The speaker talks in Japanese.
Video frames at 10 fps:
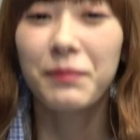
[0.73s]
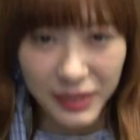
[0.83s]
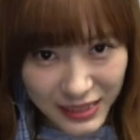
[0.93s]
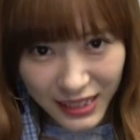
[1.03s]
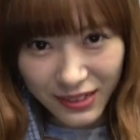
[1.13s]

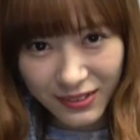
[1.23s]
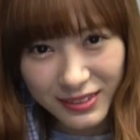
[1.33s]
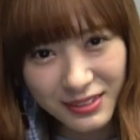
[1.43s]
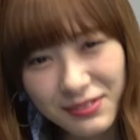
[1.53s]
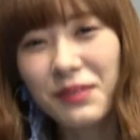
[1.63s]
皆さんこ
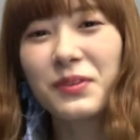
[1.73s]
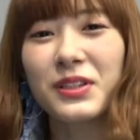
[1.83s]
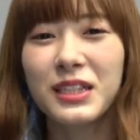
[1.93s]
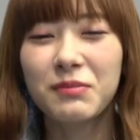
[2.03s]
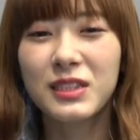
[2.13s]
んにちは、
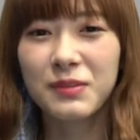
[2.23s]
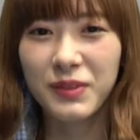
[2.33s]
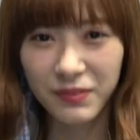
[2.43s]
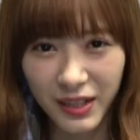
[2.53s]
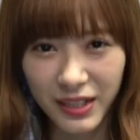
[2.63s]
モーニング
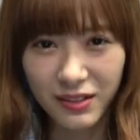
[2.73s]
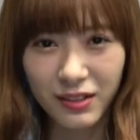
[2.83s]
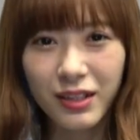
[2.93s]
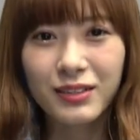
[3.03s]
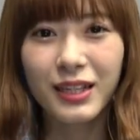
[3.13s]
娘。
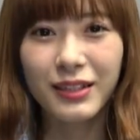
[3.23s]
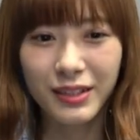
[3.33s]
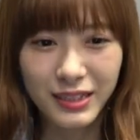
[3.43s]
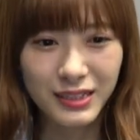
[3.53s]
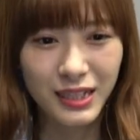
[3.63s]
ワイトの生田絵那
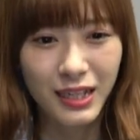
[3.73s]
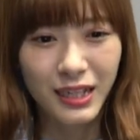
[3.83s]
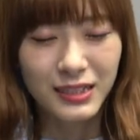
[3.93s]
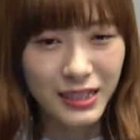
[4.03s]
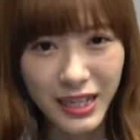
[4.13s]
です。
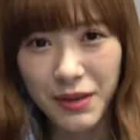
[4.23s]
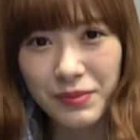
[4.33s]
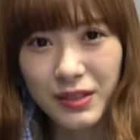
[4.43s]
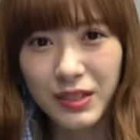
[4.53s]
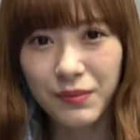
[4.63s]
さて、
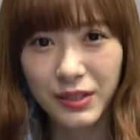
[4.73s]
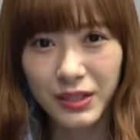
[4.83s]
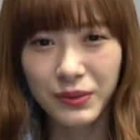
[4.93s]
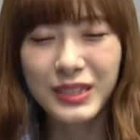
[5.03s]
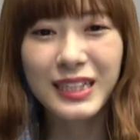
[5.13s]
皆様
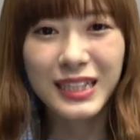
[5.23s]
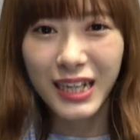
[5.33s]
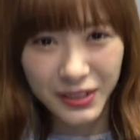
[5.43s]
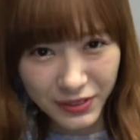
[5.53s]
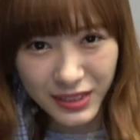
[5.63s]
にお知らせが
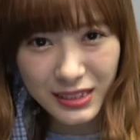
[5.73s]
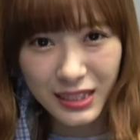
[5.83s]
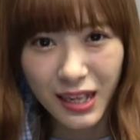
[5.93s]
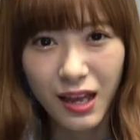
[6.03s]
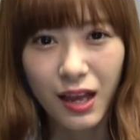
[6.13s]
あり
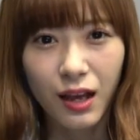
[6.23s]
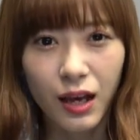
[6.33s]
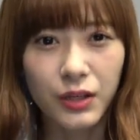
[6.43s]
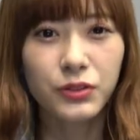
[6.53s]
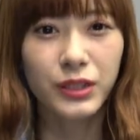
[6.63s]

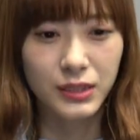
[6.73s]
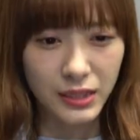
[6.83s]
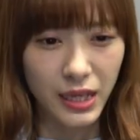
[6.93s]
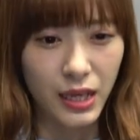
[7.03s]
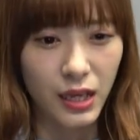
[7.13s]
ます。です
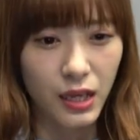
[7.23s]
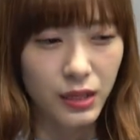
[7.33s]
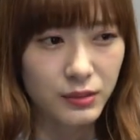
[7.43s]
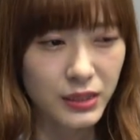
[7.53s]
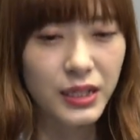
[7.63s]
ね、
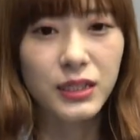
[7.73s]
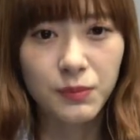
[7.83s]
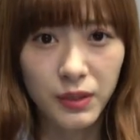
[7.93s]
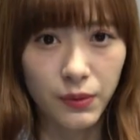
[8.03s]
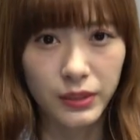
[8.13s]
先
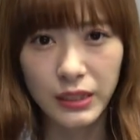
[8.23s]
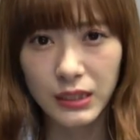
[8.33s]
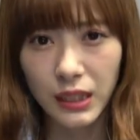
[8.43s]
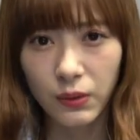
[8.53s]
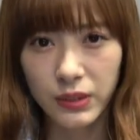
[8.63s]
日まで
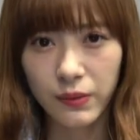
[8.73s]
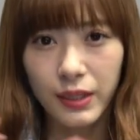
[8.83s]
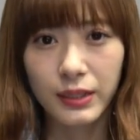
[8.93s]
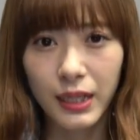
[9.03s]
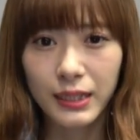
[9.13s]
私がお世
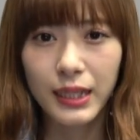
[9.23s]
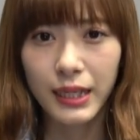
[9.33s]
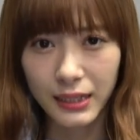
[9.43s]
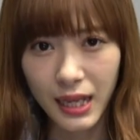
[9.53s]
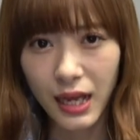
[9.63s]
話になっ
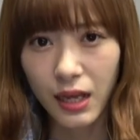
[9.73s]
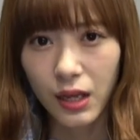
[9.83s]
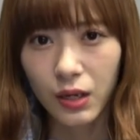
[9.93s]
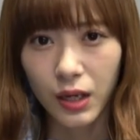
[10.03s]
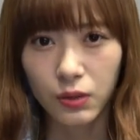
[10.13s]
ていた
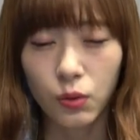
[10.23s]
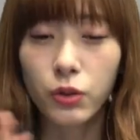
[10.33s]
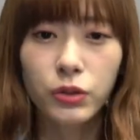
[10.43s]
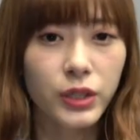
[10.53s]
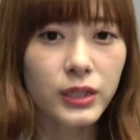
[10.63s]

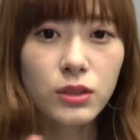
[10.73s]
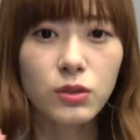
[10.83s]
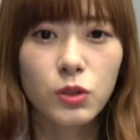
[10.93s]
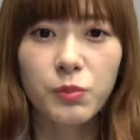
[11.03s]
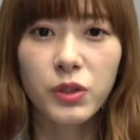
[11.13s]

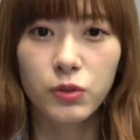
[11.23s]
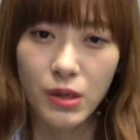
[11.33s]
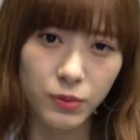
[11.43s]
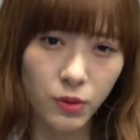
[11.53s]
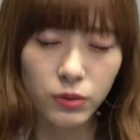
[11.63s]

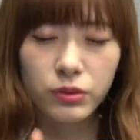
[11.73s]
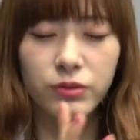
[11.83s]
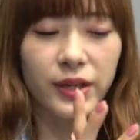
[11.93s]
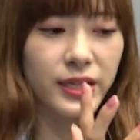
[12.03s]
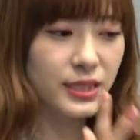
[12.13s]
ゴルフレッスンコミックウェブを
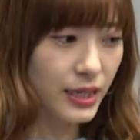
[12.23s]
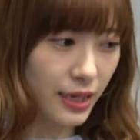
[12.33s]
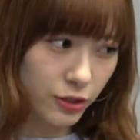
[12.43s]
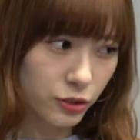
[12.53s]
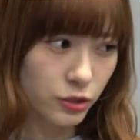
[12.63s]
運営し
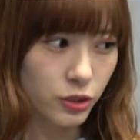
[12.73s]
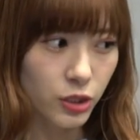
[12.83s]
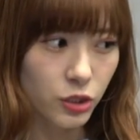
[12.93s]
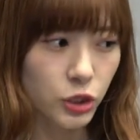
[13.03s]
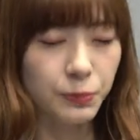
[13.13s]
ている
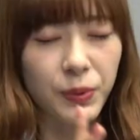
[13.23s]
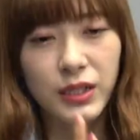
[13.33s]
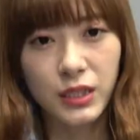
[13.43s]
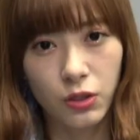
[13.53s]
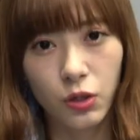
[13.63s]
出
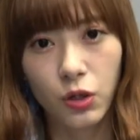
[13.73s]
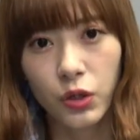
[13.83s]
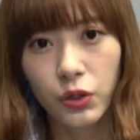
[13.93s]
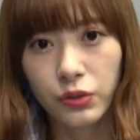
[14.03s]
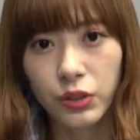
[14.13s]
版社の
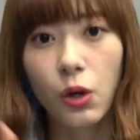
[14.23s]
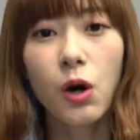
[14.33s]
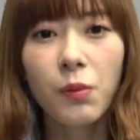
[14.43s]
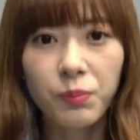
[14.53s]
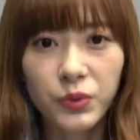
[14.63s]
日本
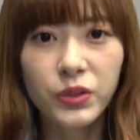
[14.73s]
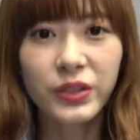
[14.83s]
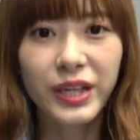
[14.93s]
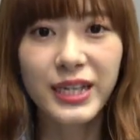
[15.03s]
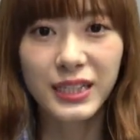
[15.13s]

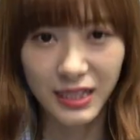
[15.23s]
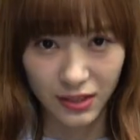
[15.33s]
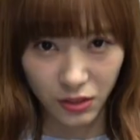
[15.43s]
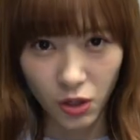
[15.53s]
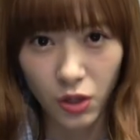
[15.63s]
文芸社さ
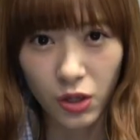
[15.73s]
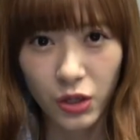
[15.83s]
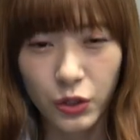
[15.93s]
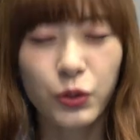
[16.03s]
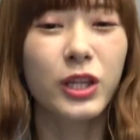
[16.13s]
んと
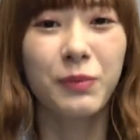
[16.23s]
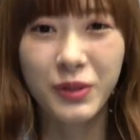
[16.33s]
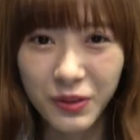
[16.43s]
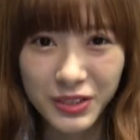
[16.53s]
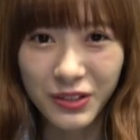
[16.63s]
この度
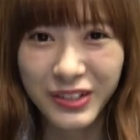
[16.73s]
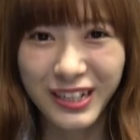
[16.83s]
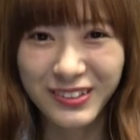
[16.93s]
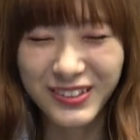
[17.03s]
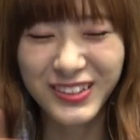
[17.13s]
トークショーを
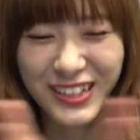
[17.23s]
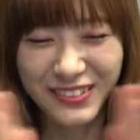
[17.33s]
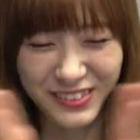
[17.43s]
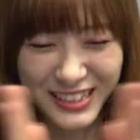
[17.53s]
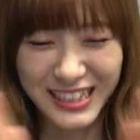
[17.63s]
開くことにな
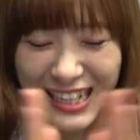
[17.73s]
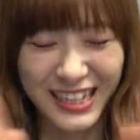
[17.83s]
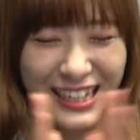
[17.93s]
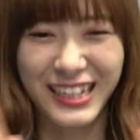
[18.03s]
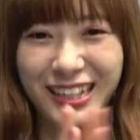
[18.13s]
りまし
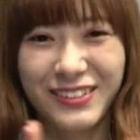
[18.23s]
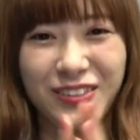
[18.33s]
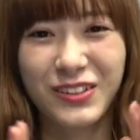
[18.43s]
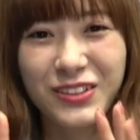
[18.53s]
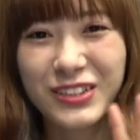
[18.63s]

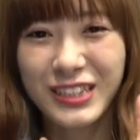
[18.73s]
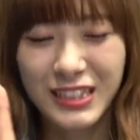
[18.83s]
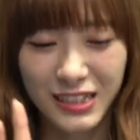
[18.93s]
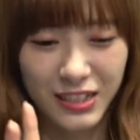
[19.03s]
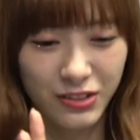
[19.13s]
た。ゴルフ撮
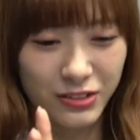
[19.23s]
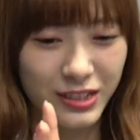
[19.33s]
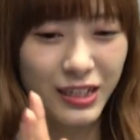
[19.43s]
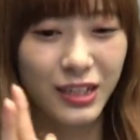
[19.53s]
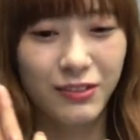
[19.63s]
影の
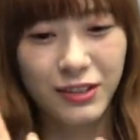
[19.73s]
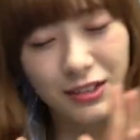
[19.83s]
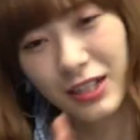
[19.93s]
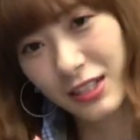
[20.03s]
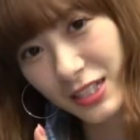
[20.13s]
裏側
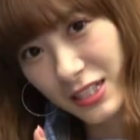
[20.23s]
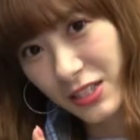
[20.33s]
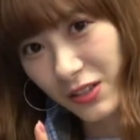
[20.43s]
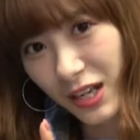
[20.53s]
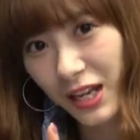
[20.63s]
の話
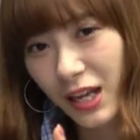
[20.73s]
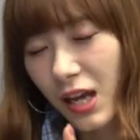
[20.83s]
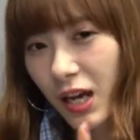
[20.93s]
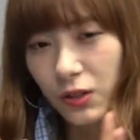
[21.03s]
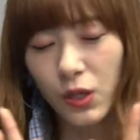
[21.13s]
とか、
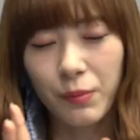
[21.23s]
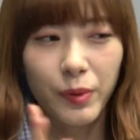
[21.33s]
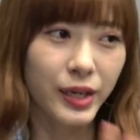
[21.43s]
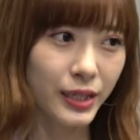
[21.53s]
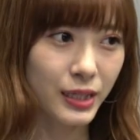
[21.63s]
あとあん
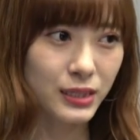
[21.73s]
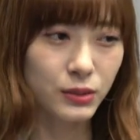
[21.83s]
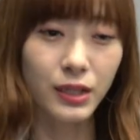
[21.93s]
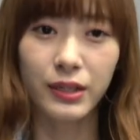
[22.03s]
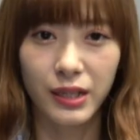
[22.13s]
まり
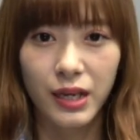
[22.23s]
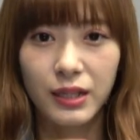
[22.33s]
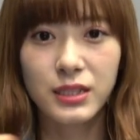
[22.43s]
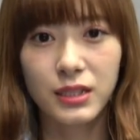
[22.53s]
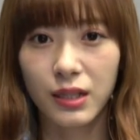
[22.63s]
普段ね
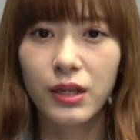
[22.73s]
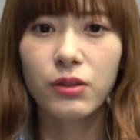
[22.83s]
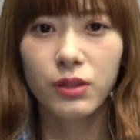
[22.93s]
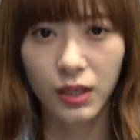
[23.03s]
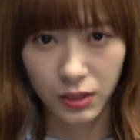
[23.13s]
話してない
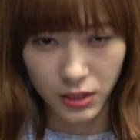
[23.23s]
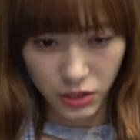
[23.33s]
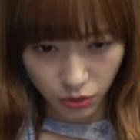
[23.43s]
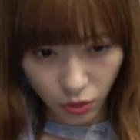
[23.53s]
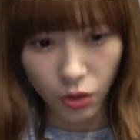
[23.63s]
ような
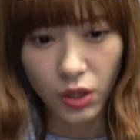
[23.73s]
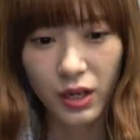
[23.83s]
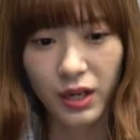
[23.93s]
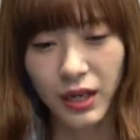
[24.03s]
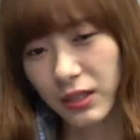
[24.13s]
話を
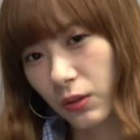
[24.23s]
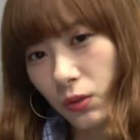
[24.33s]
こん